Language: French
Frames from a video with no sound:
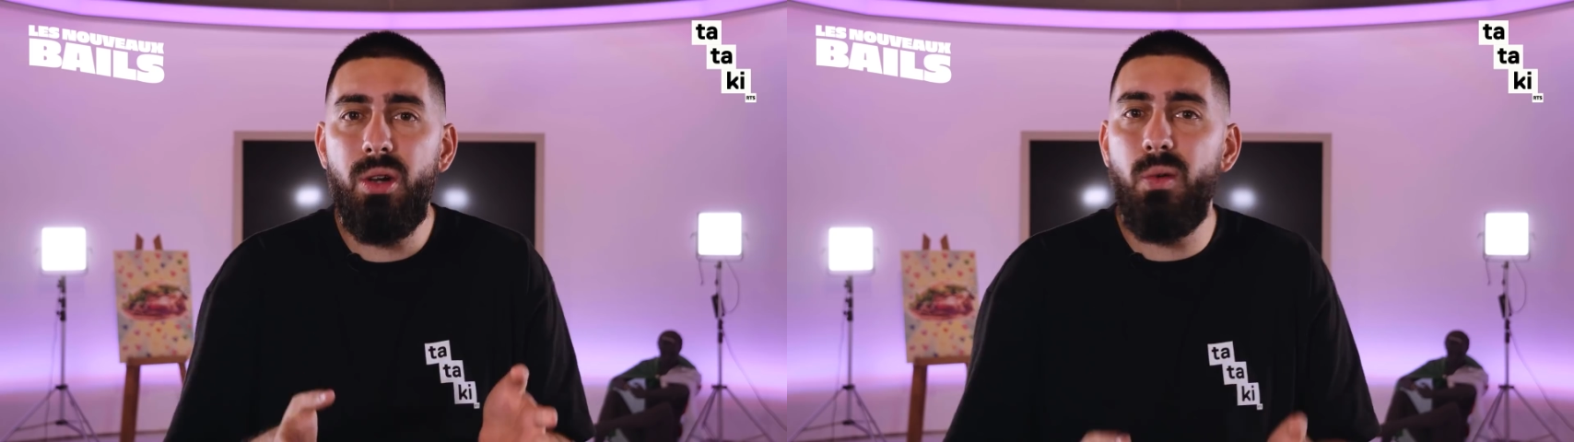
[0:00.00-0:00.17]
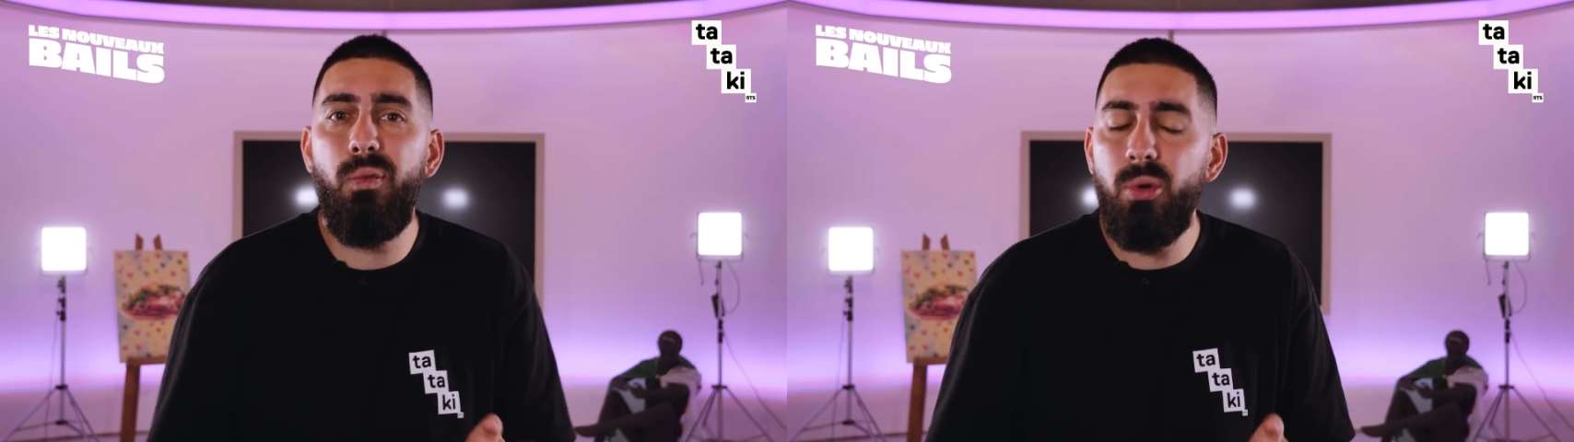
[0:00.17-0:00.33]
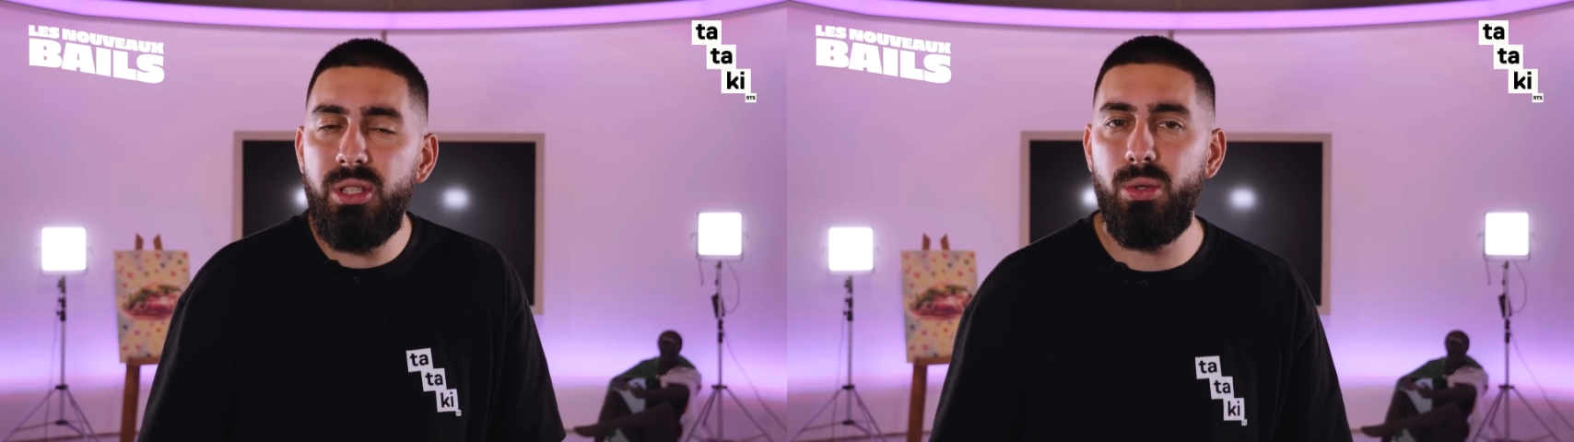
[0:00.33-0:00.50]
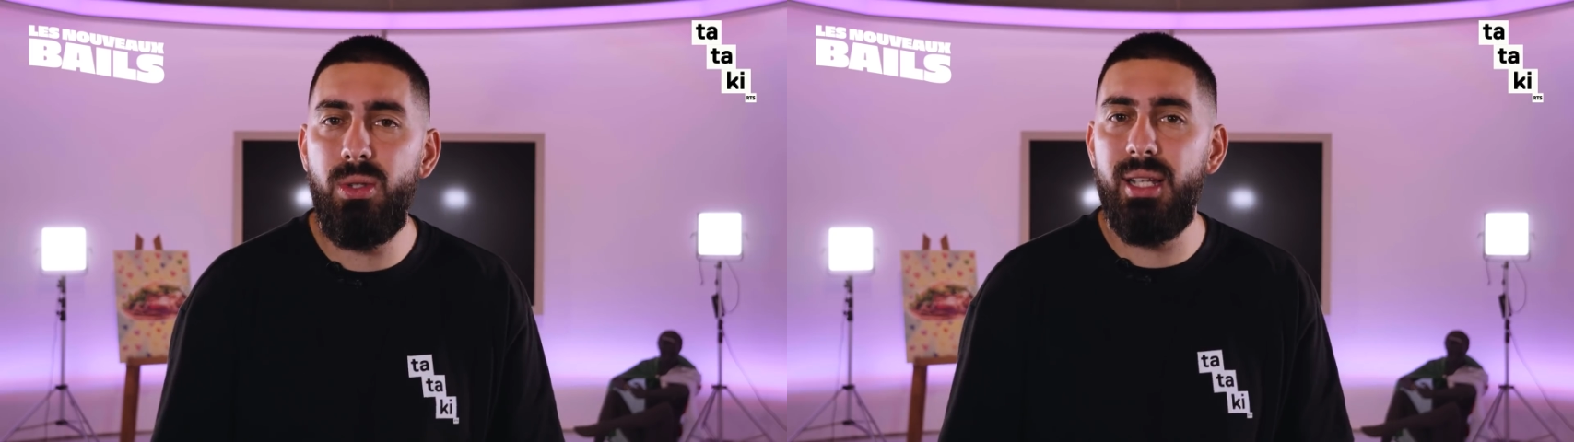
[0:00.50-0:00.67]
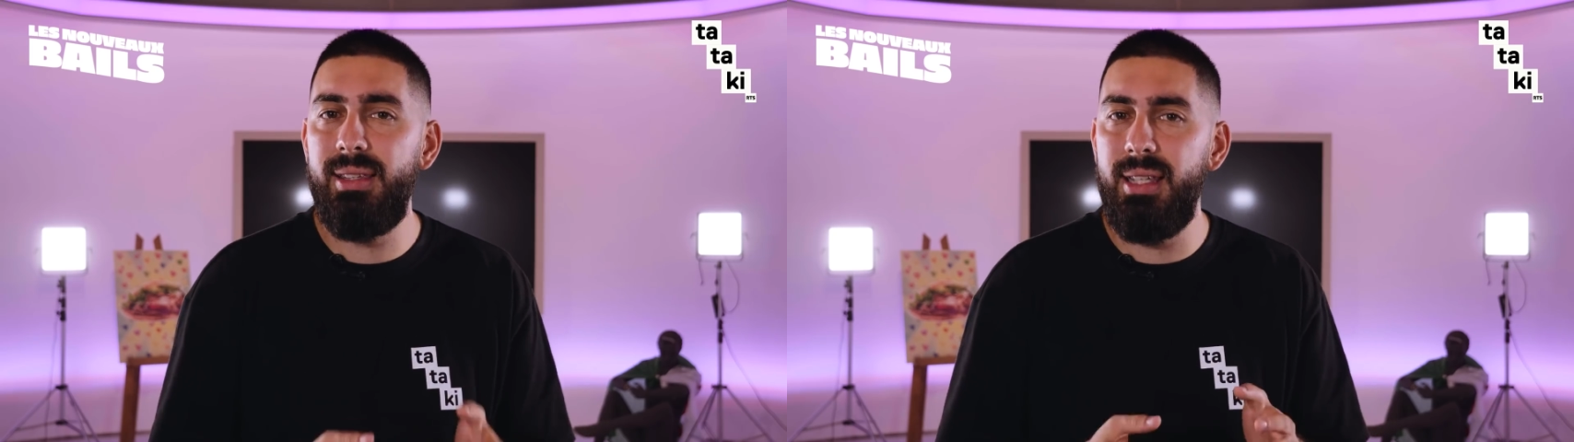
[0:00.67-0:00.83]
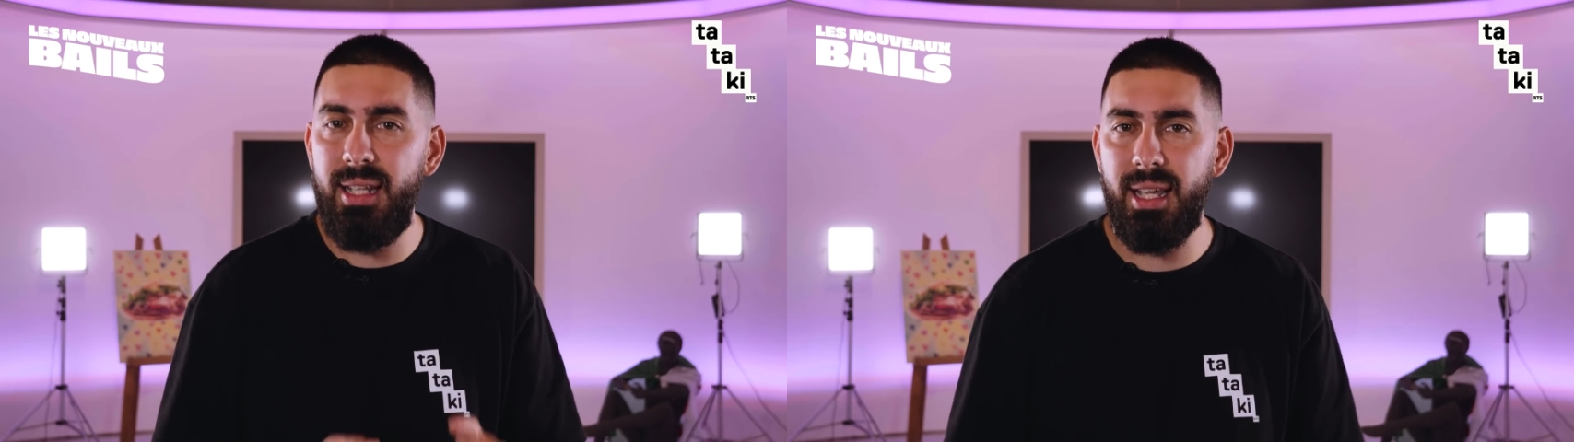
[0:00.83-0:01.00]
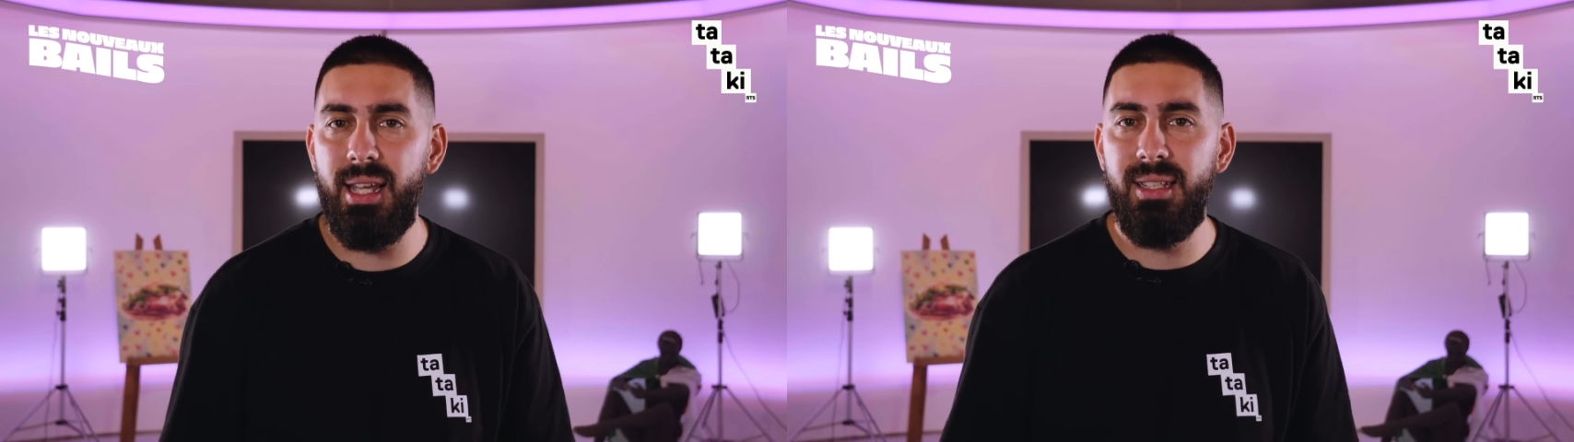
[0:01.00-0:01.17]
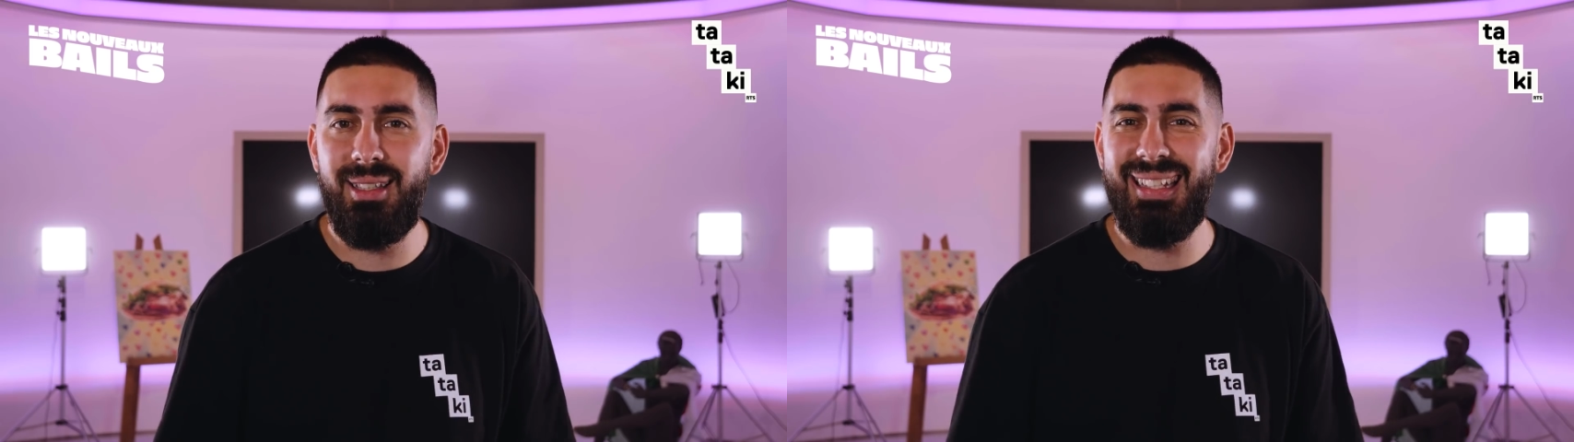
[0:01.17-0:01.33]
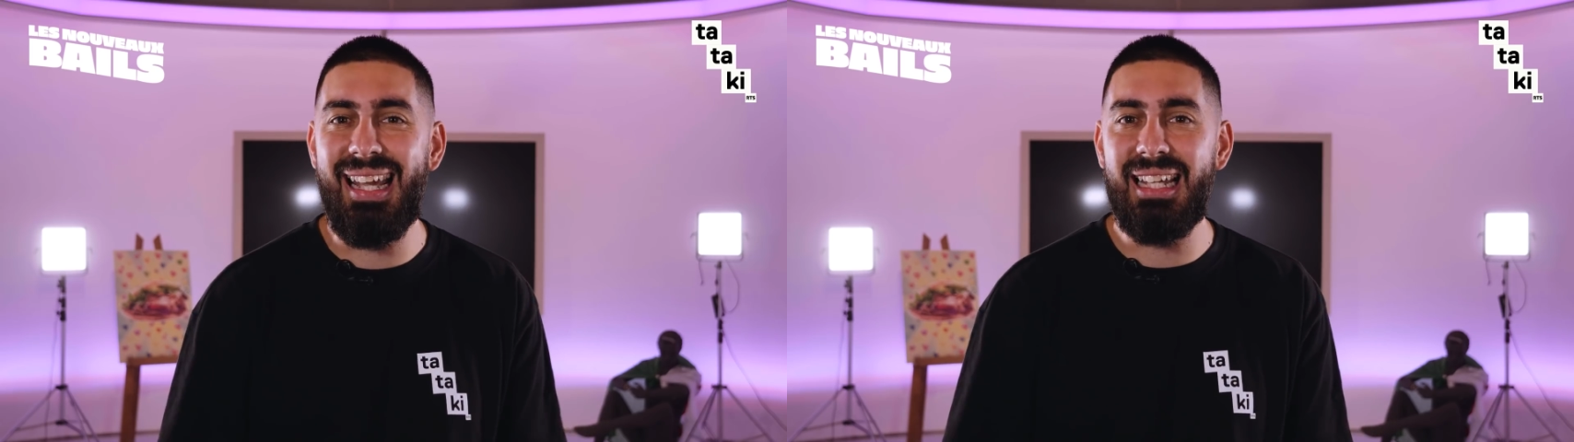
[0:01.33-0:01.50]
un enfant issu de la télé-réalité